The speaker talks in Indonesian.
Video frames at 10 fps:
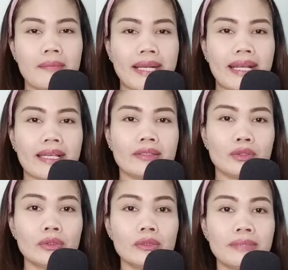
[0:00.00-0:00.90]
Mereka
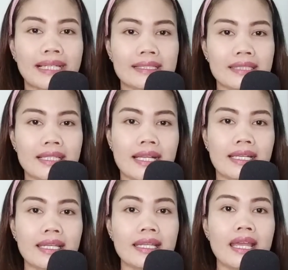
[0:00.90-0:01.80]
itu berasal
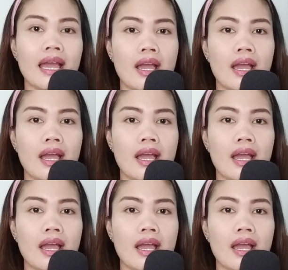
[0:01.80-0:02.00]
dari